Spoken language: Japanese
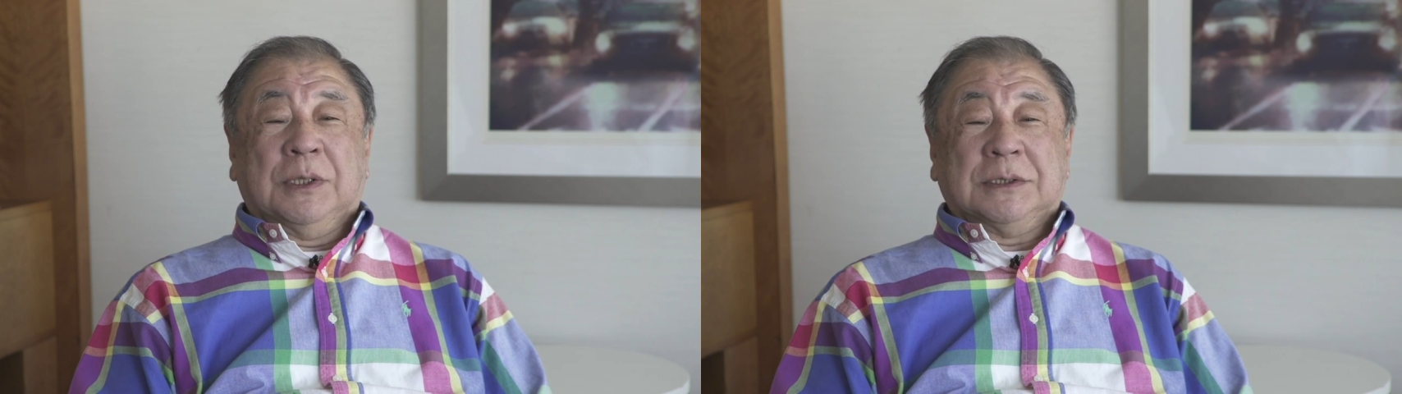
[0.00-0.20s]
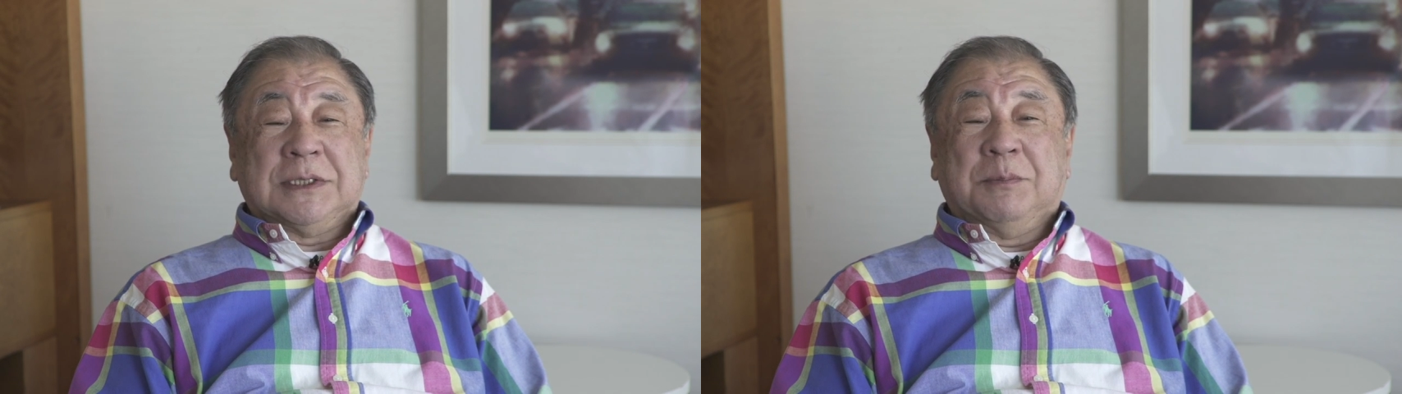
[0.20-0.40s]

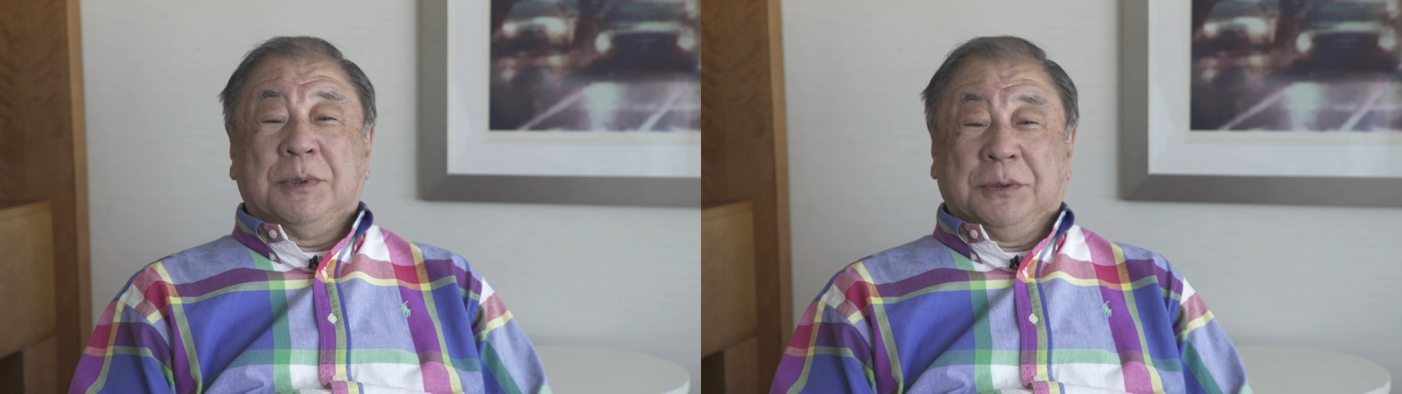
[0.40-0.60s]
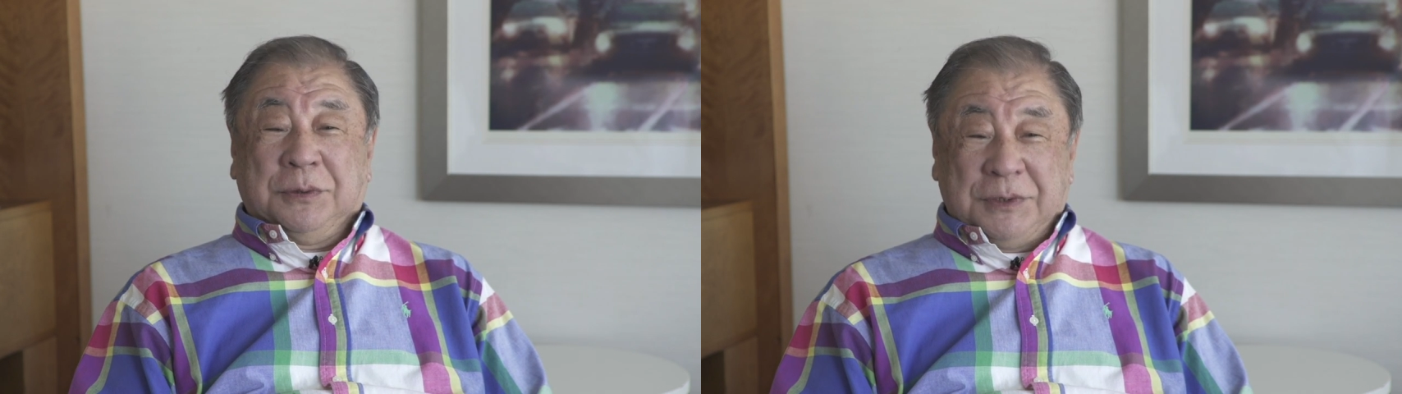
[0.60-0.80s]
が
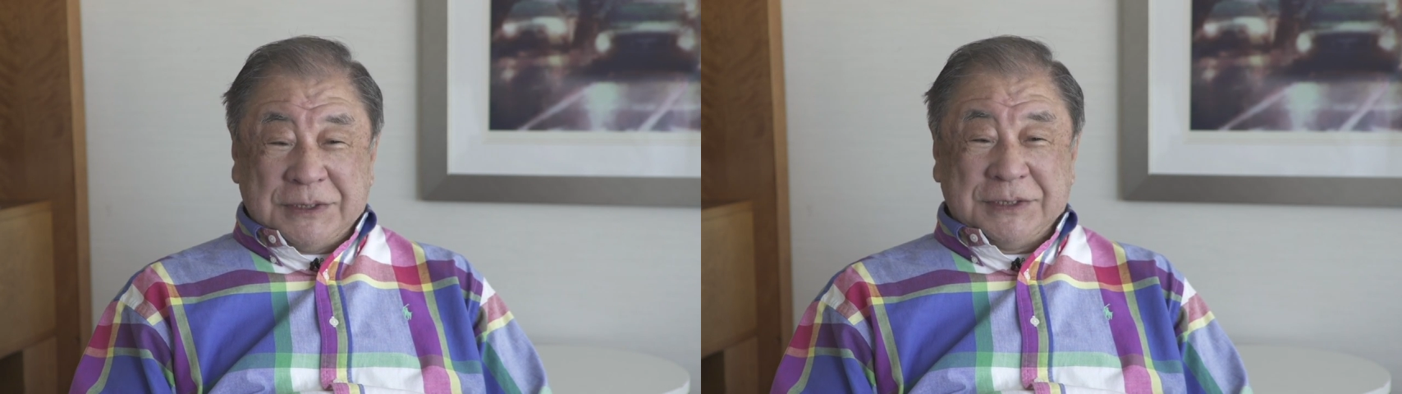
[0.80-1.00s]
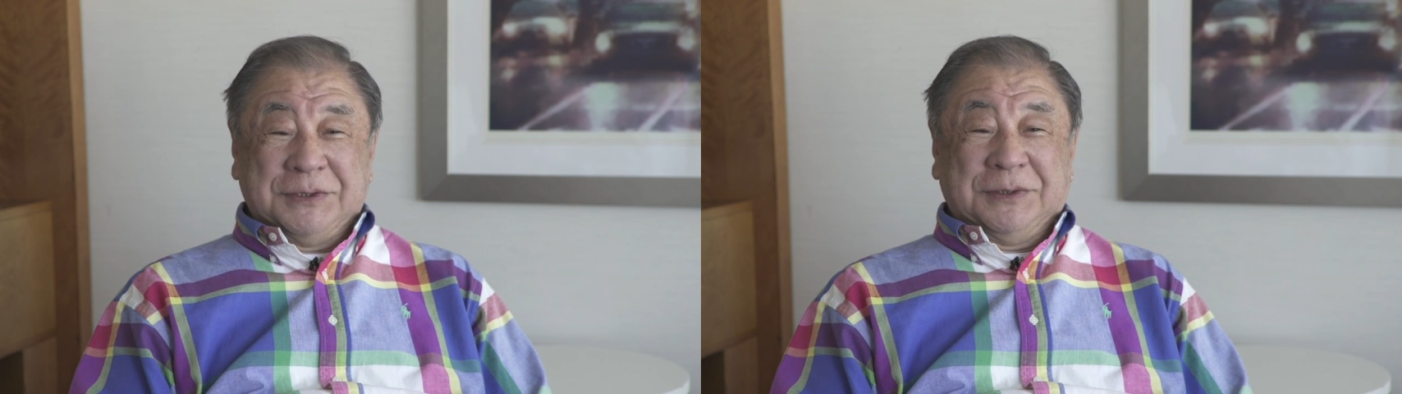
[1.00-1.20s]
サンパウロによって
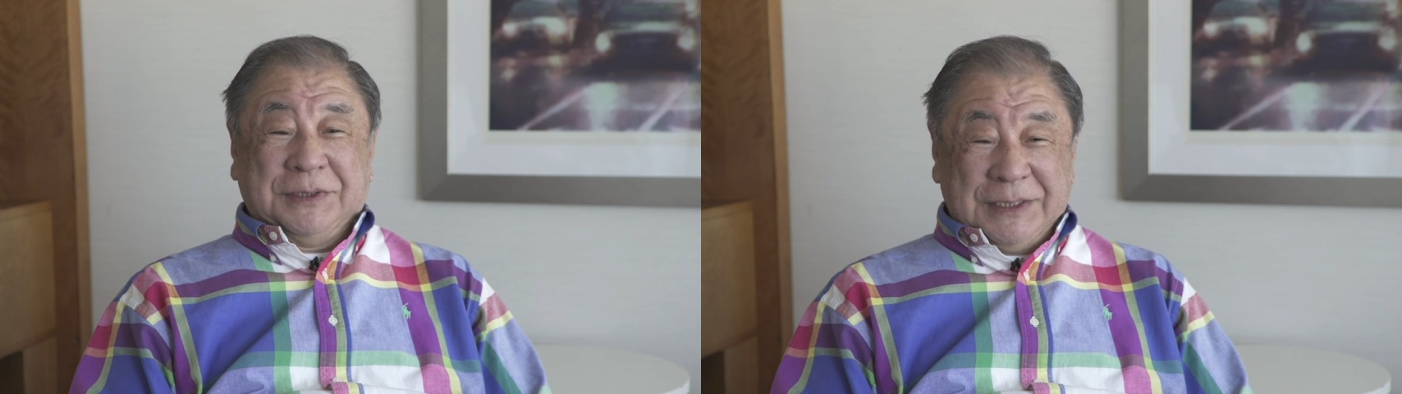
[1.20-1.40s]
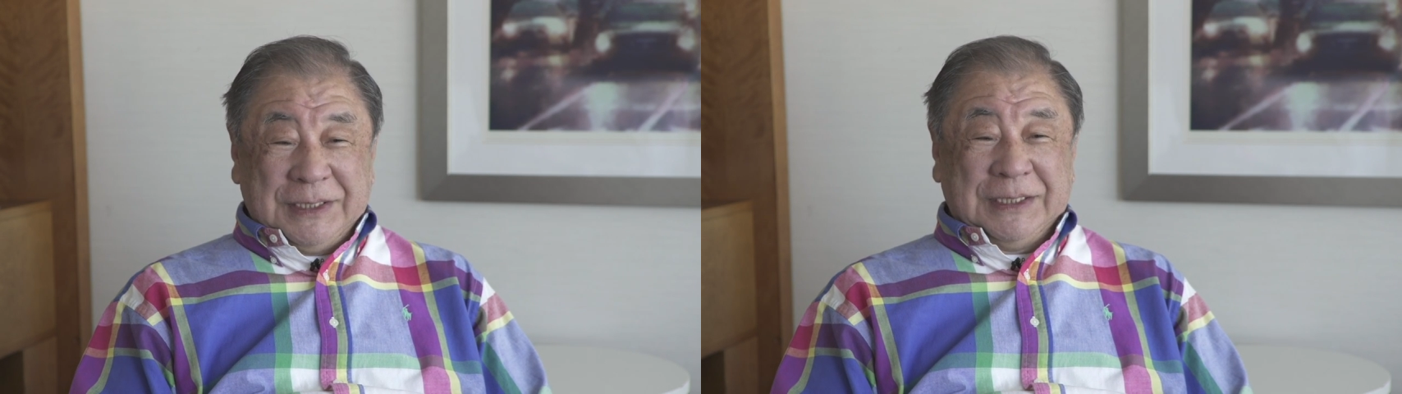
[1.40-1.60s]
強い
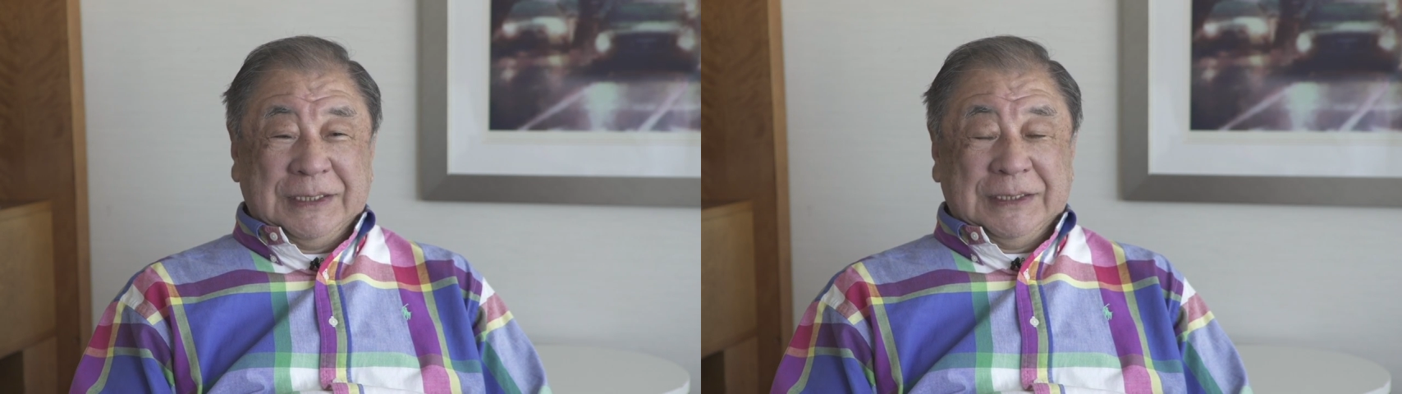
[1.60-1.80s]
んで、